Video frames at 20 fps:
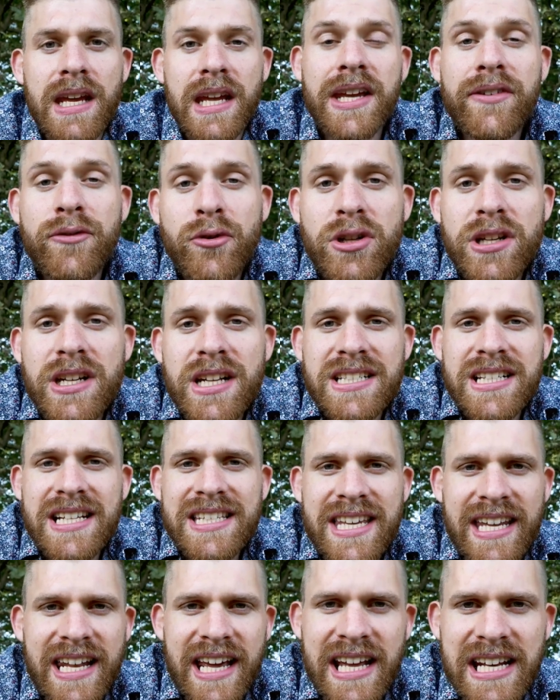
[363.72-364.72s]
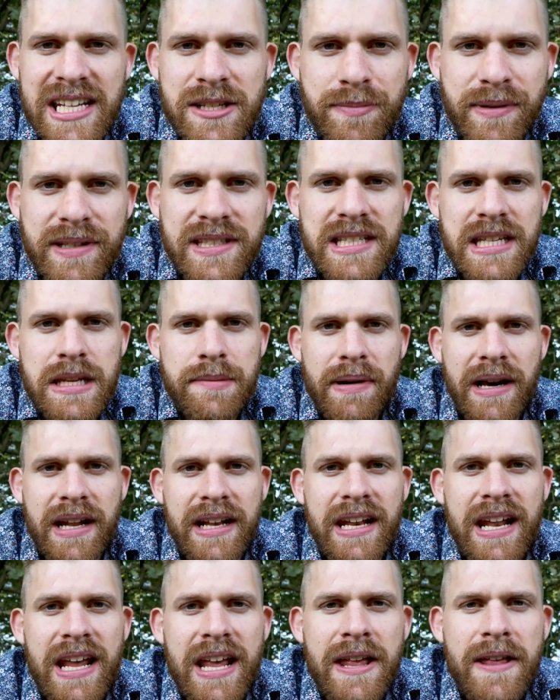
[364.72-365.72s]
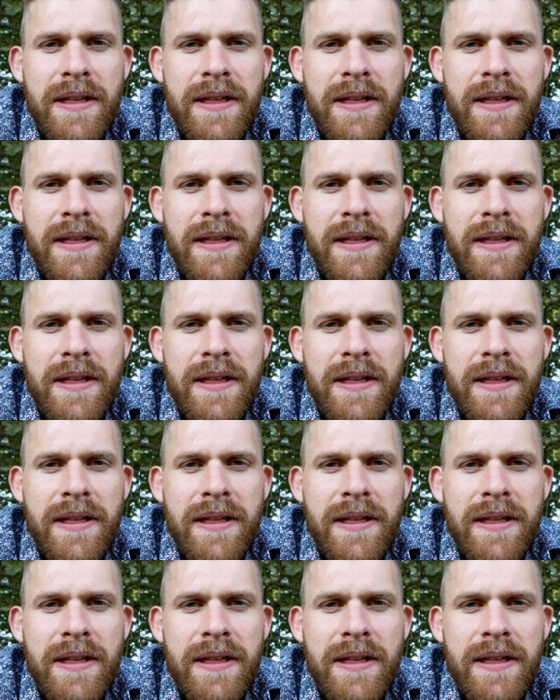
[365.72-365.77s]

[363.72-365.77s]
Gewöhne dir das als generelles Prinzip an.